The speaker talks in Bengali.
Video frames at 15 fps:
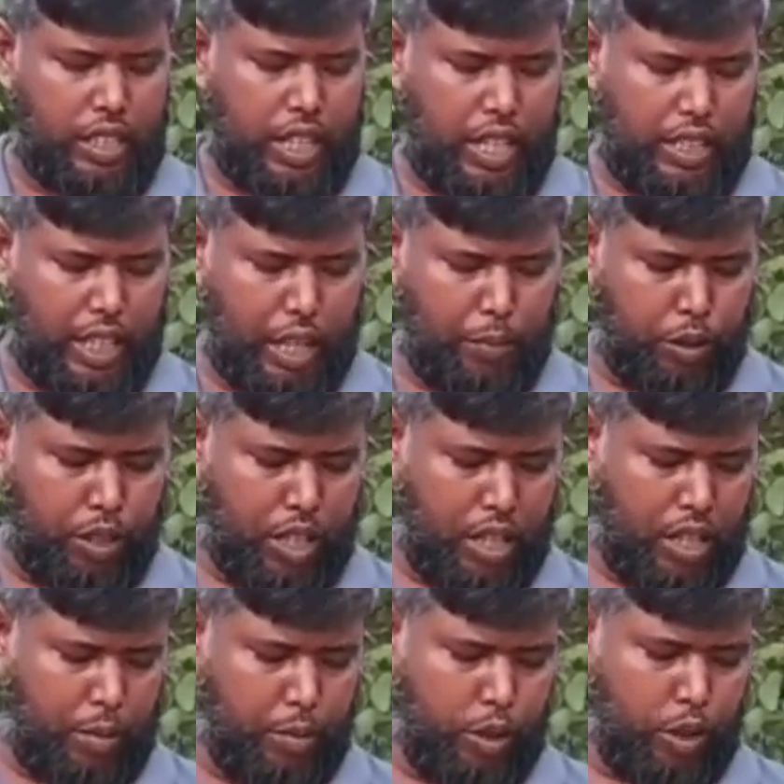তারপরে
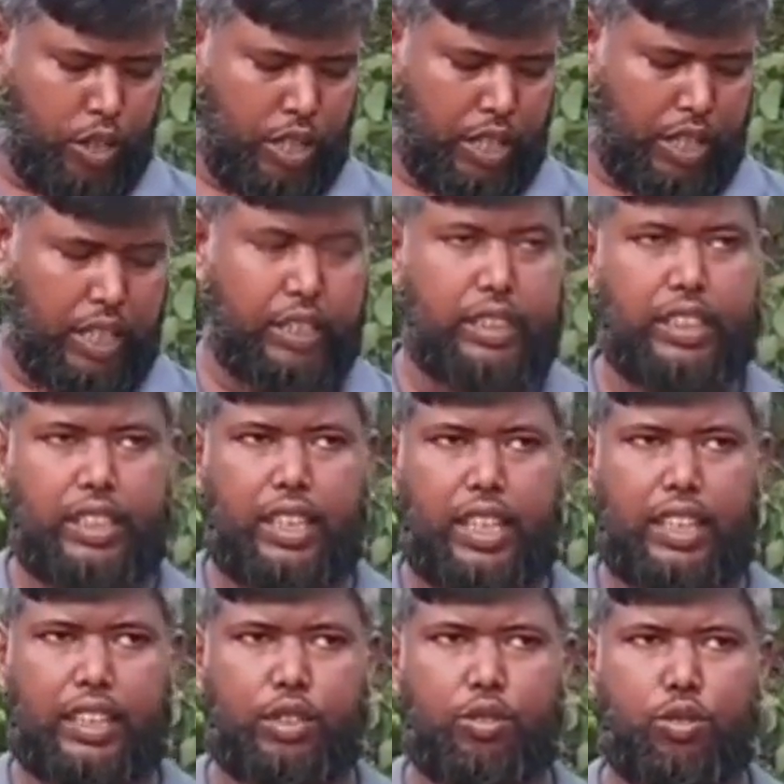মনে করেন এটাকে জিঙ্ক
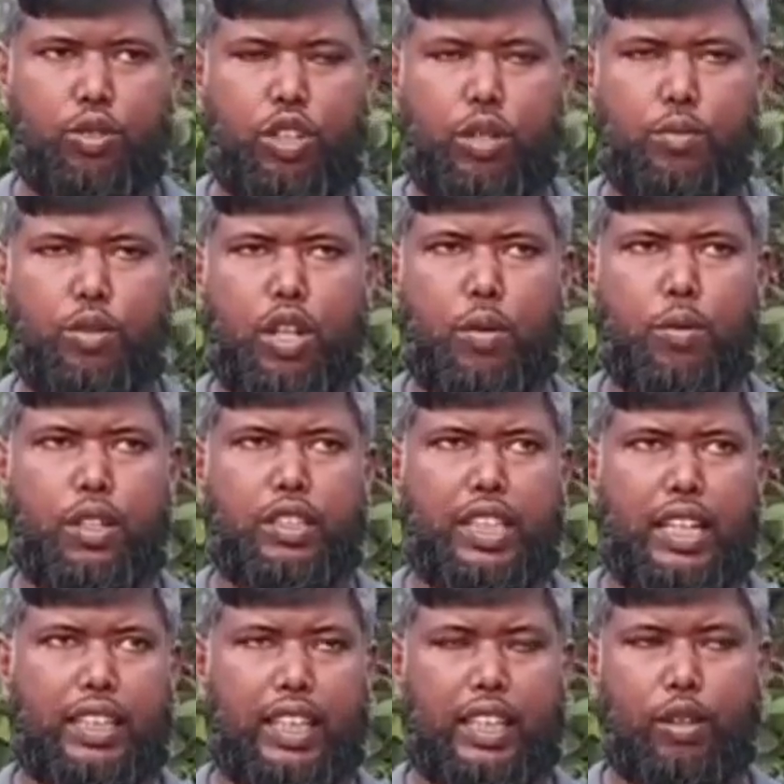কেয়ারতে শুরু করে মোটামুটি
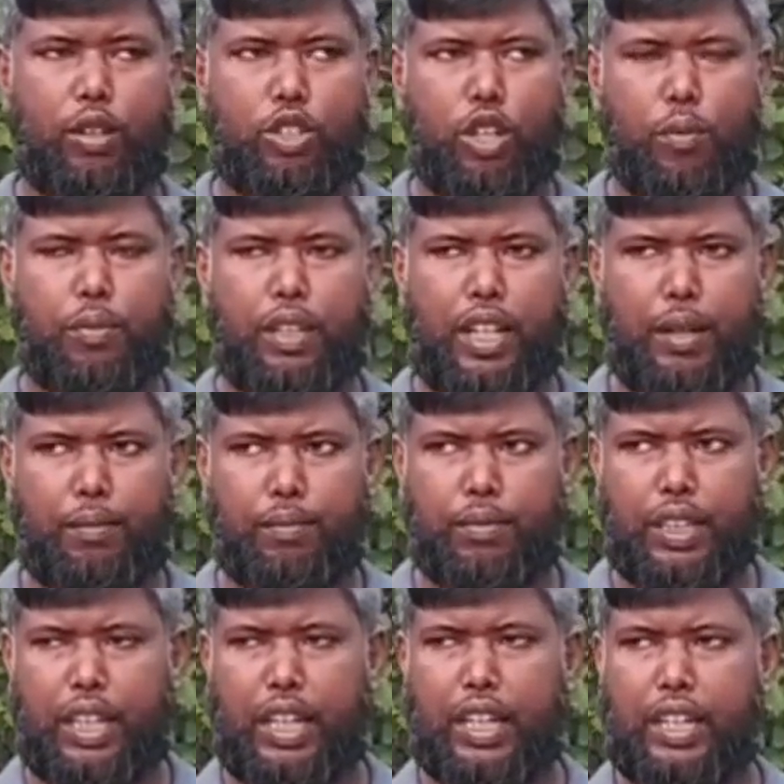যা যা দেওয়া সব দিলাম
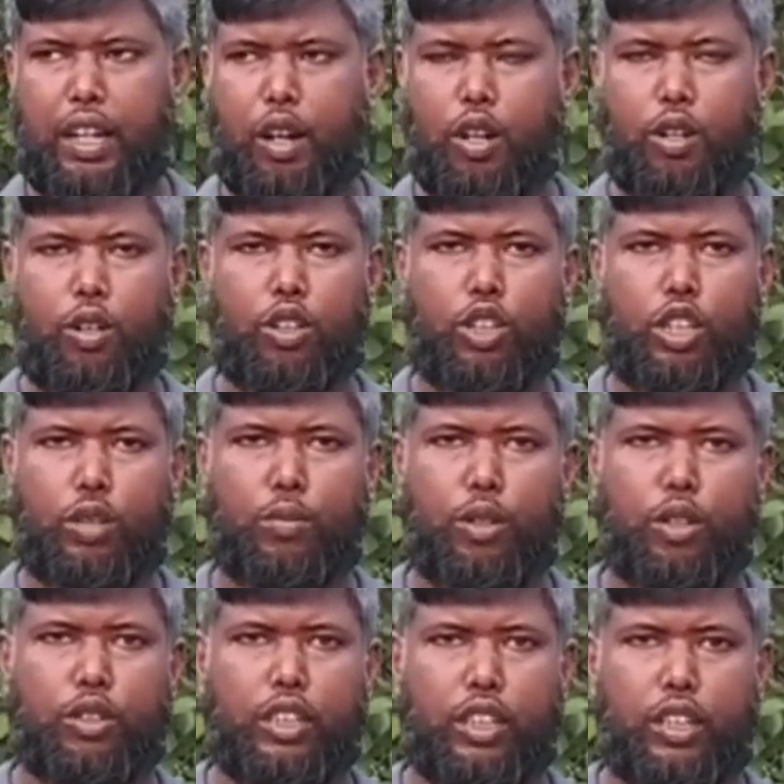ঘিট খাওয়ানোর কথা অনেকে
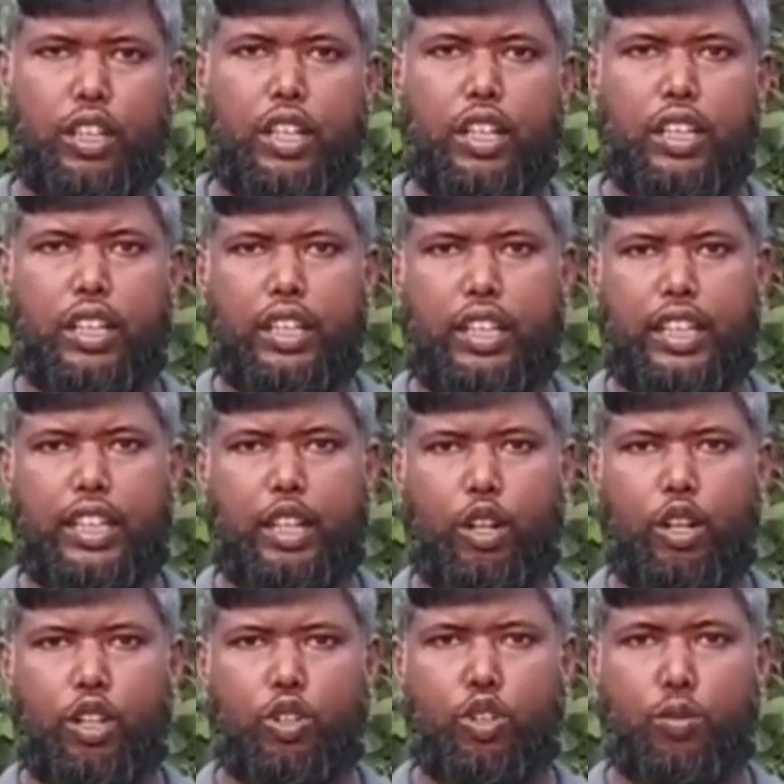বললো যে ঘিট
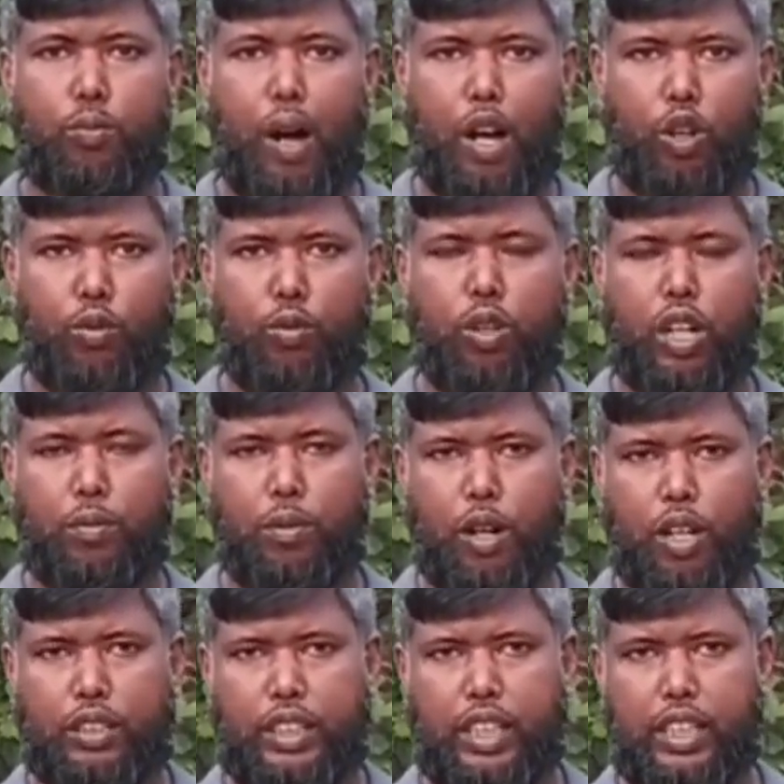খাওয়ালে খুব ভালো উপকার
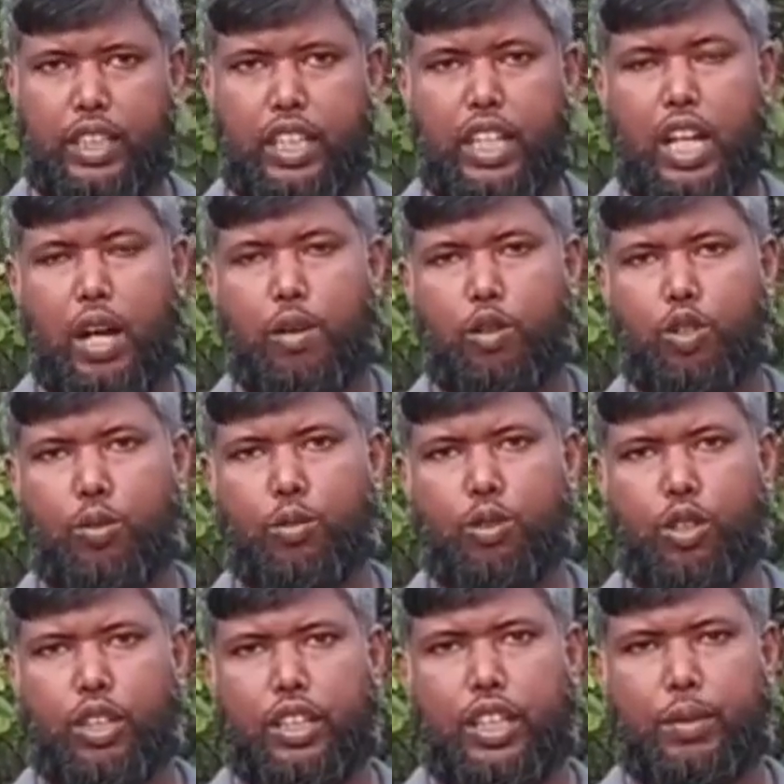পাওয়া যায় এবং
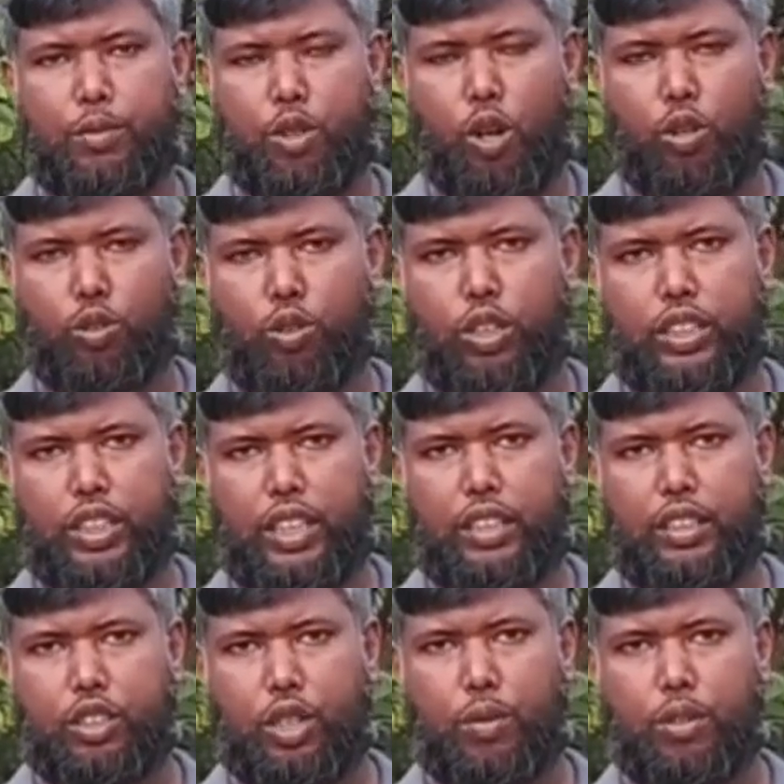কবুতরের ডিম শক্ত হয়ে যায়
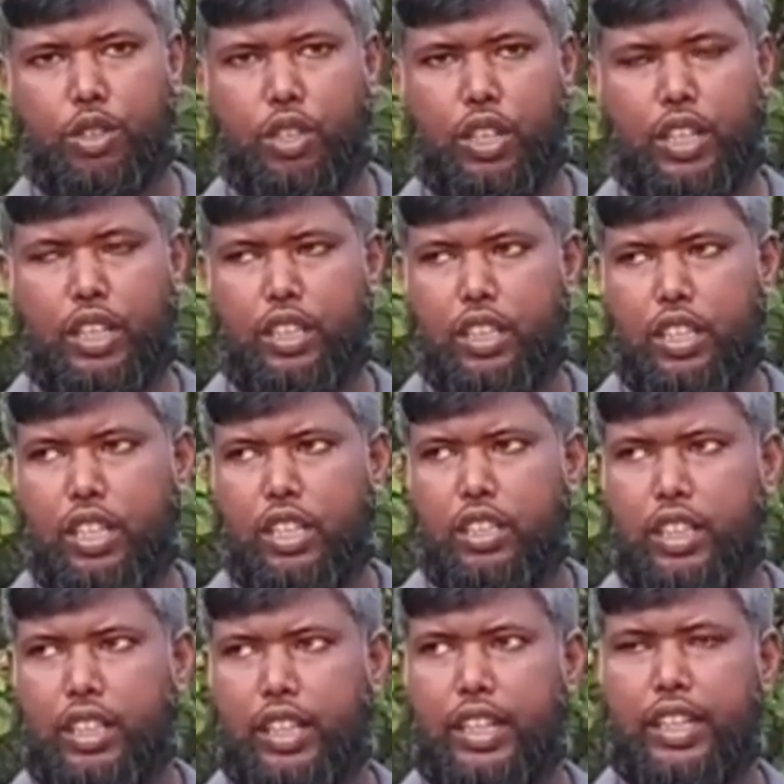সমস্যা হয় না
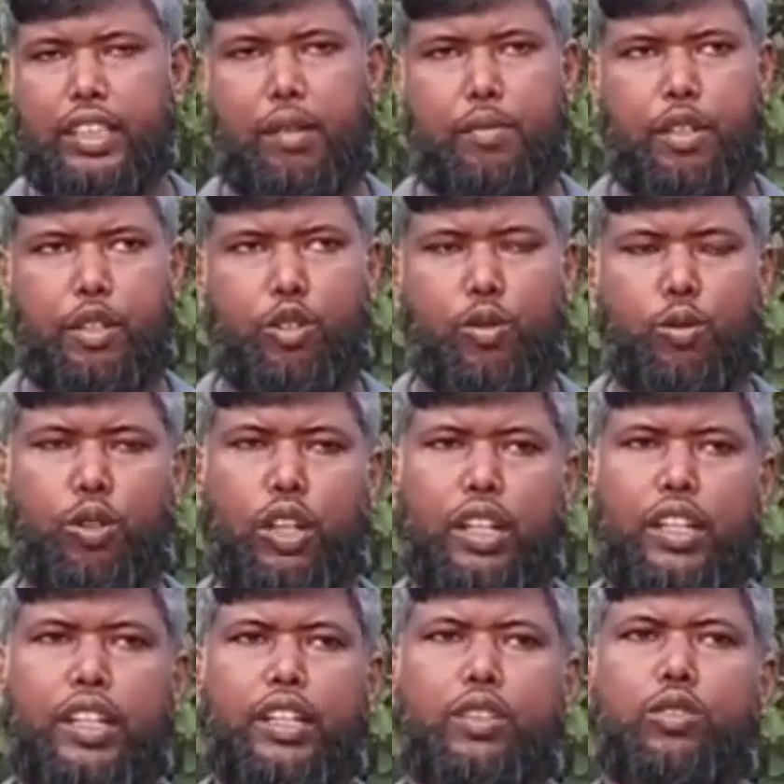তো গিট দেন যে
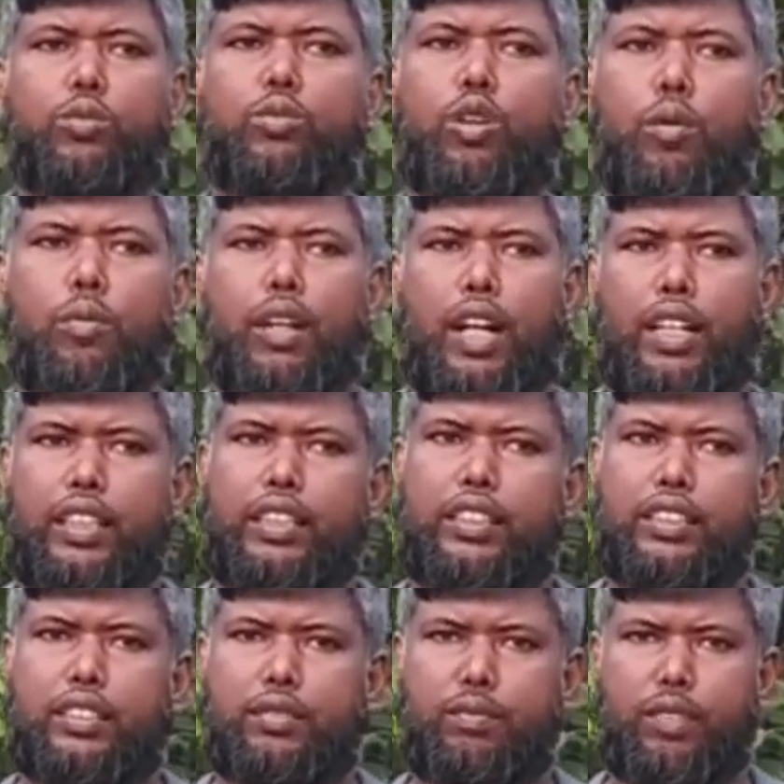কবুতরের গিট খুব কম খায়
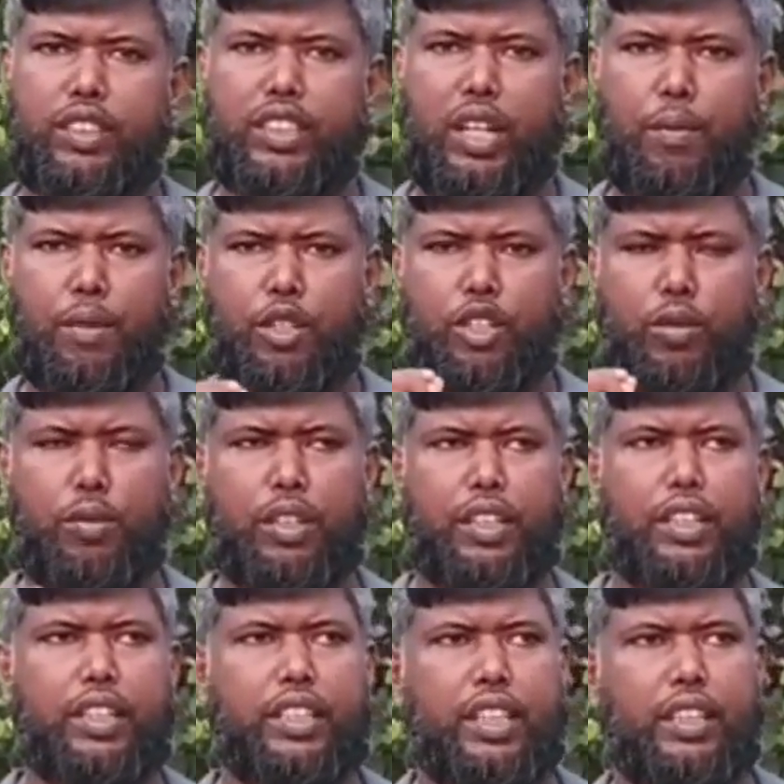মানে সামান্য সামান্য
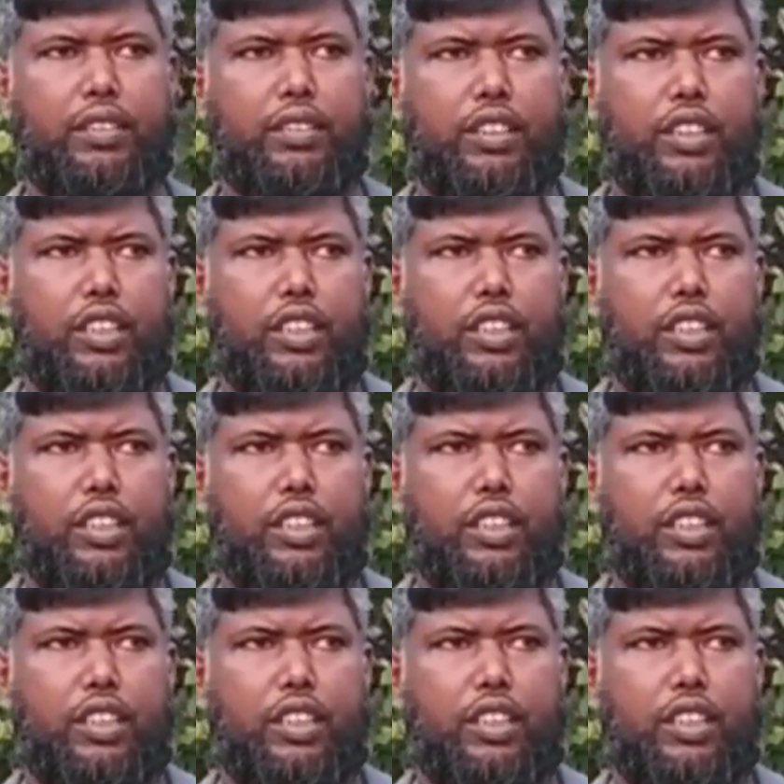গিট খায়